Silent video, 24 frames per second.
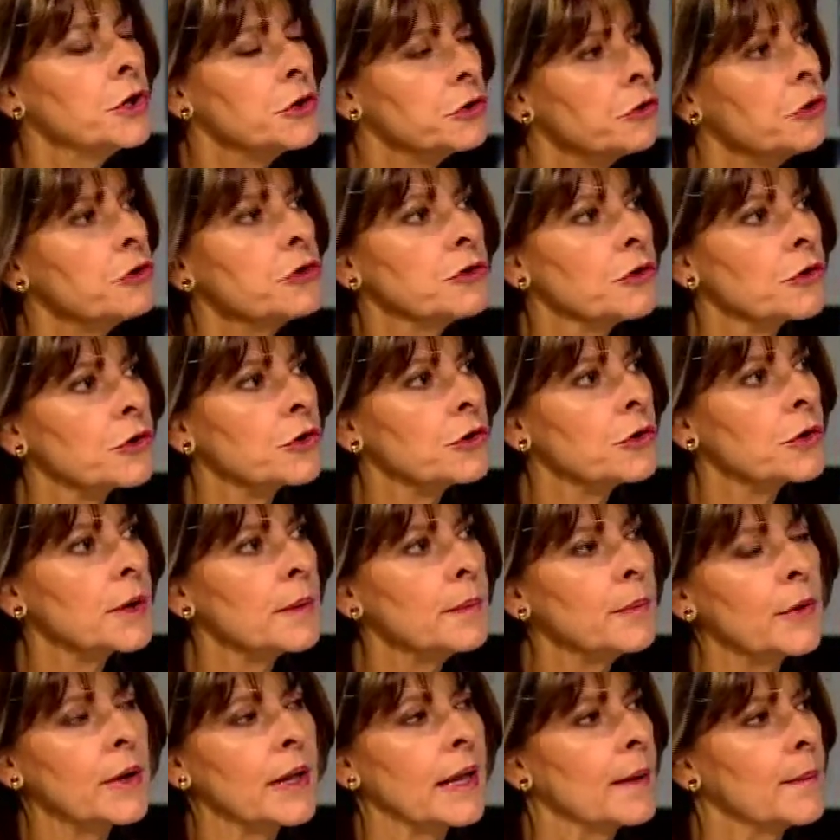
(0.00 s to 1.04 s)
No, yo creo que,
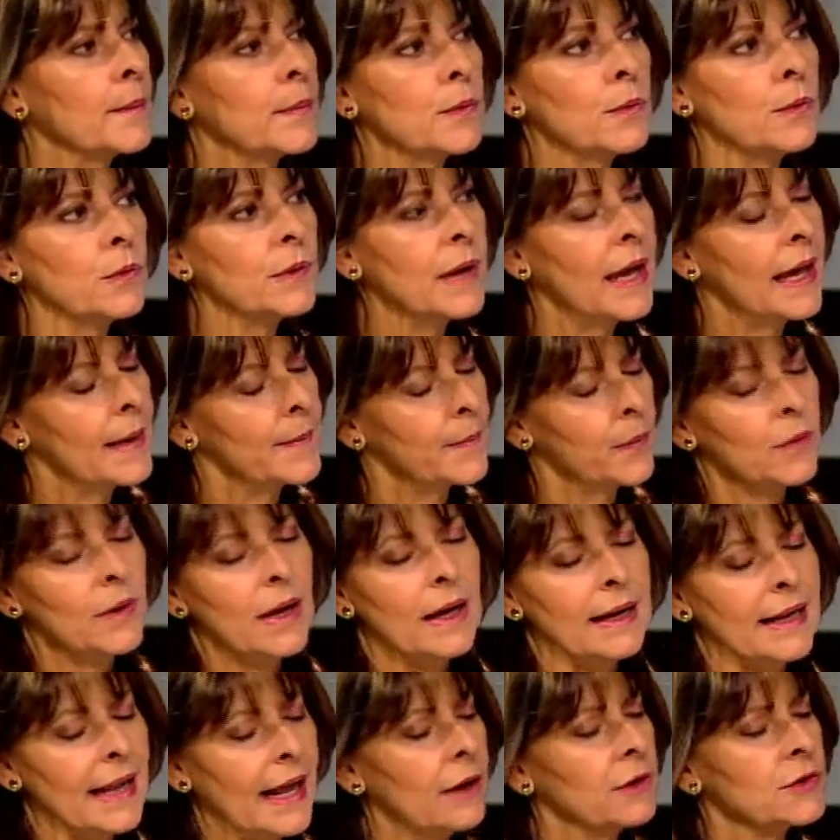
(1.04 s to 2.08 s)
por ejemplo, hubo una
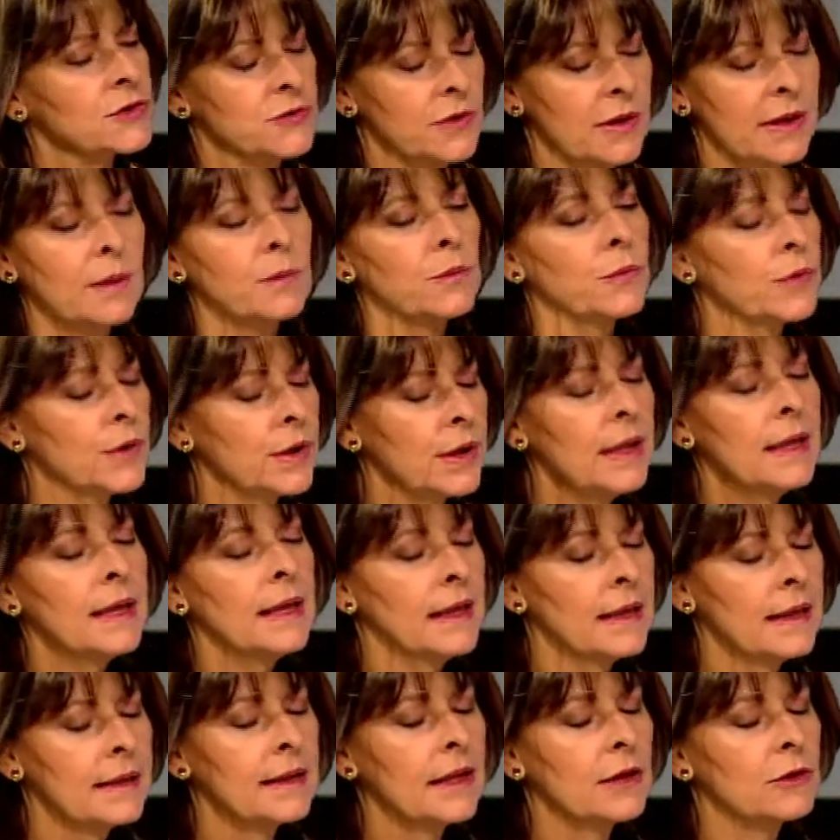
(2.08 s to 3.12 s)
época, claro, esto era muy
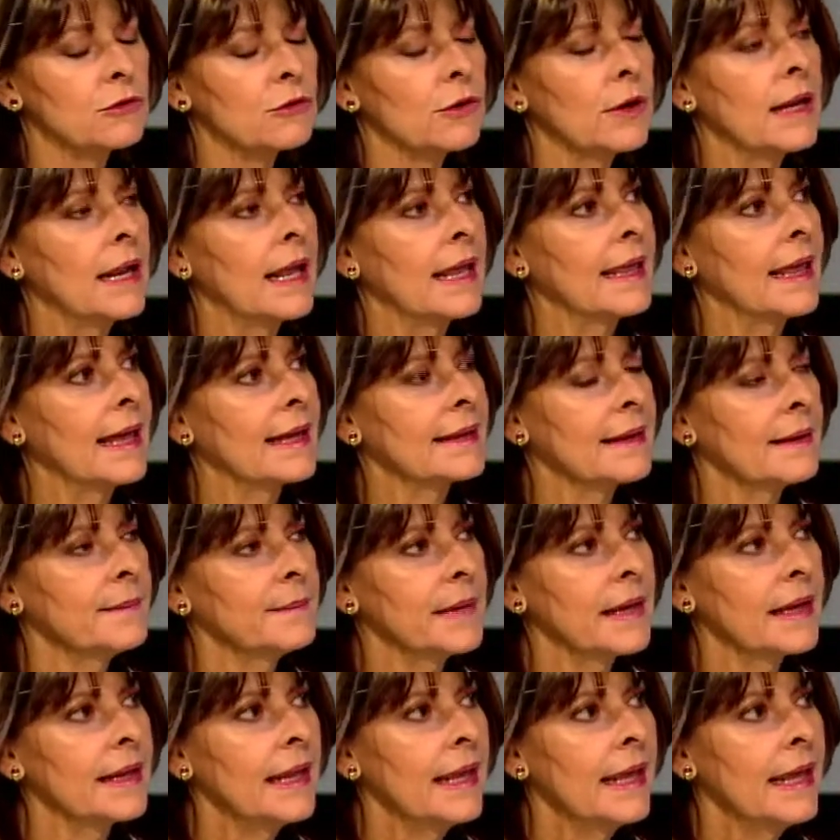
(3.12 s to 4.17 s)
dentro de la idea
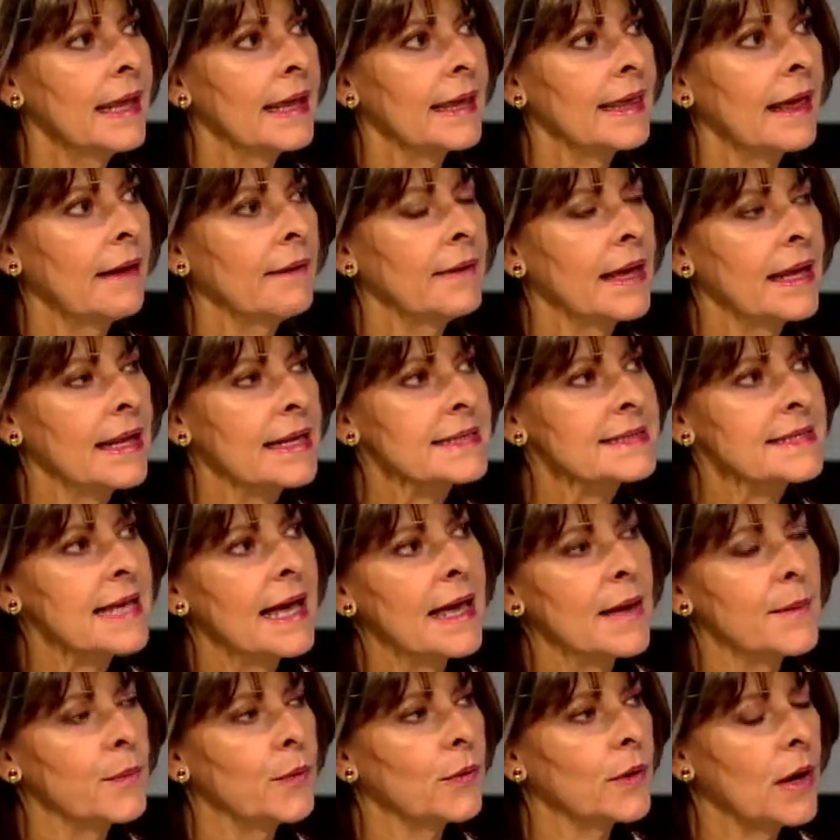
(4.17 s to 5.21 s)
también, que había en esa
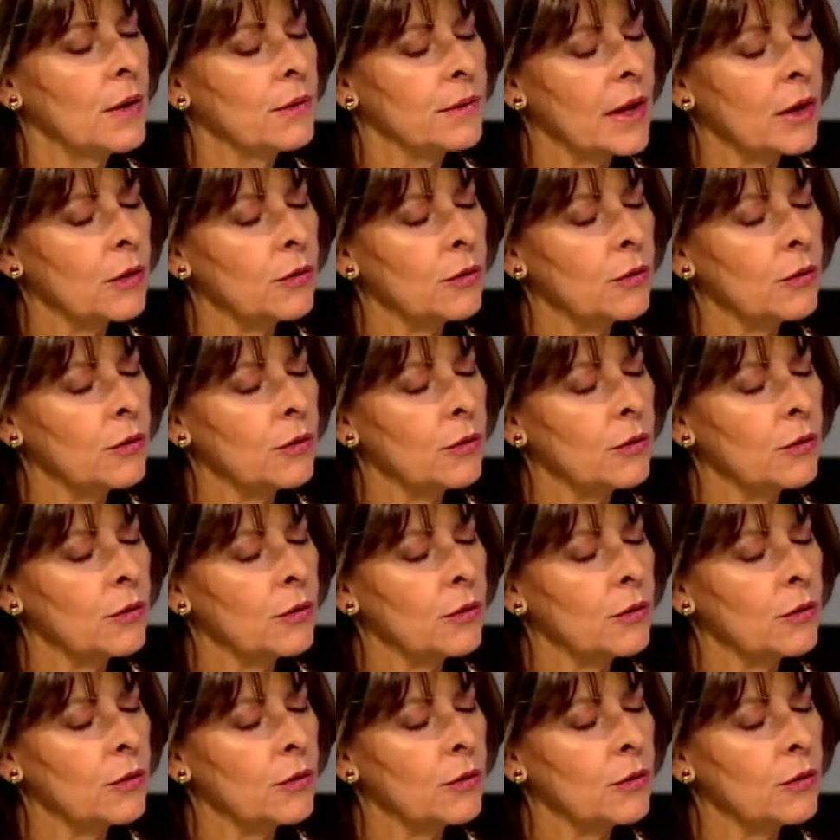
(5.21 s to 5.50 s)
época una